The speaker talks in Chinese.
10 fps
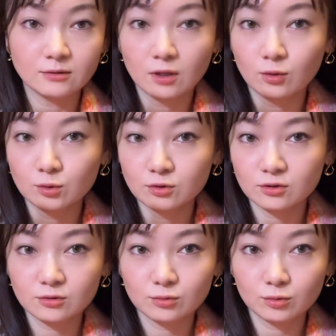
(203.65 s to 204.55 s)
然后就
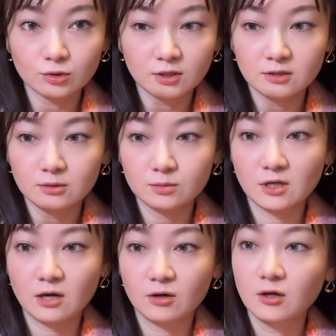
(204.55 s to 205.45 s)
是我觉得是不是
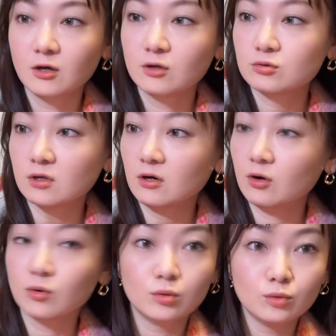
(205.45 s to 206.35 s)
要最
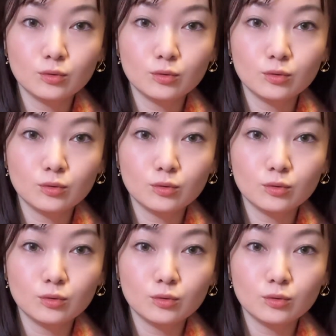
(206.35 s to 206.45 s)
后